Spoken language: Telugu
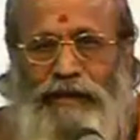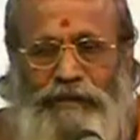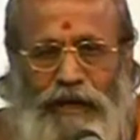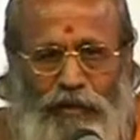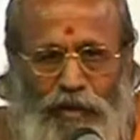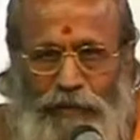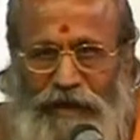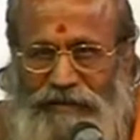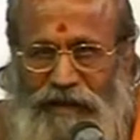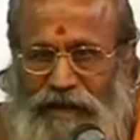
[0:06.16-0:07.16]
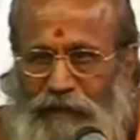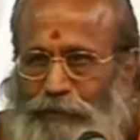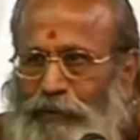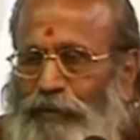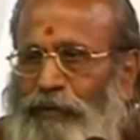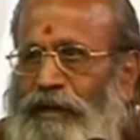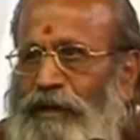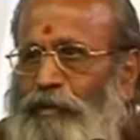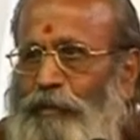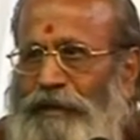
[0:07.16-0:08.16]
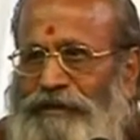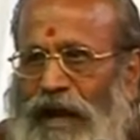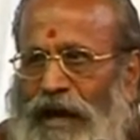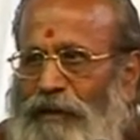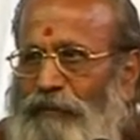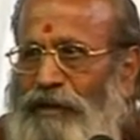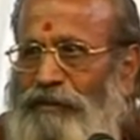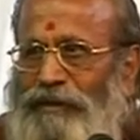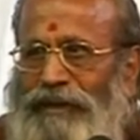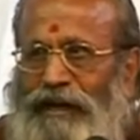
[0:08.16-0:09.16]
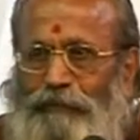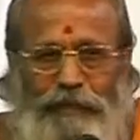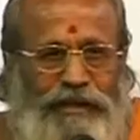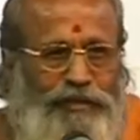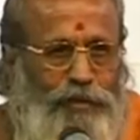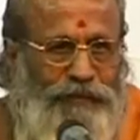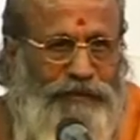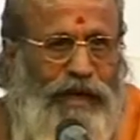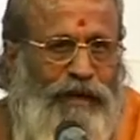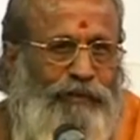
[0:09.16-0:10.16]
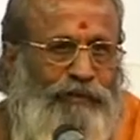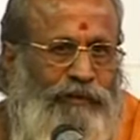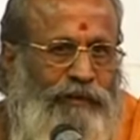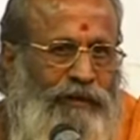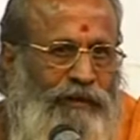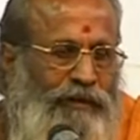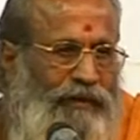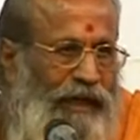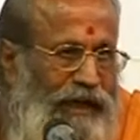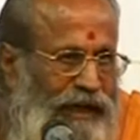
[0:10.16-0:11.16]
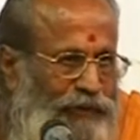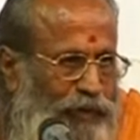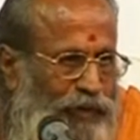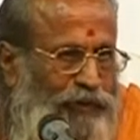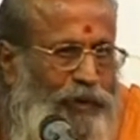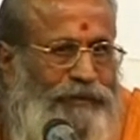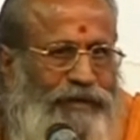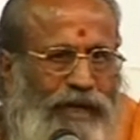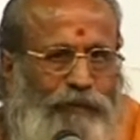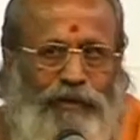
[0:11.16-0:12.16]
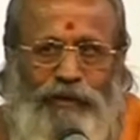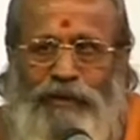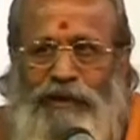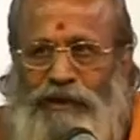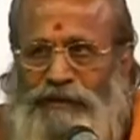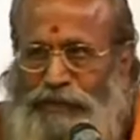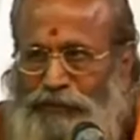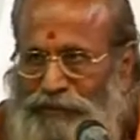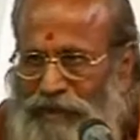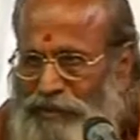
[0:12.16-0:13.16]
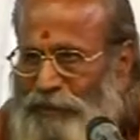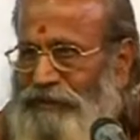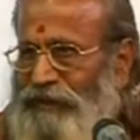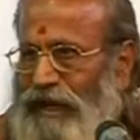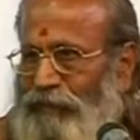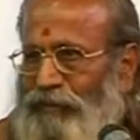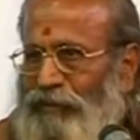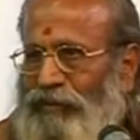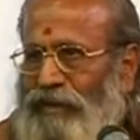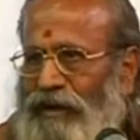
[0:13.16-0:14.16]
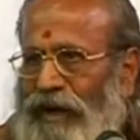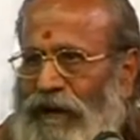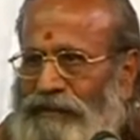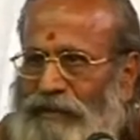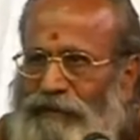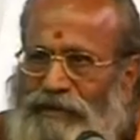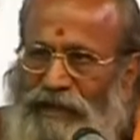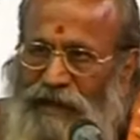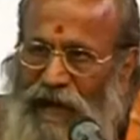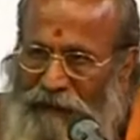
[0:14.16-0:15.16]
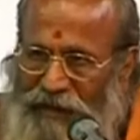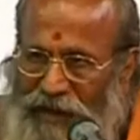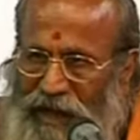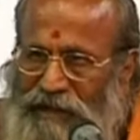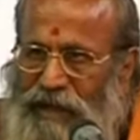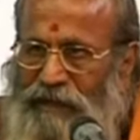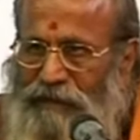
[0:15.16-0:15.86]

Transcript: సగుణోపాసన అన్నప్పుడు ఉపచారములతో చేయడం పంచోపచారము అట్లాగే షోడశోపచారములు ఉపచారములు ఆ తర్వాత ఇంకా ఆవరణాది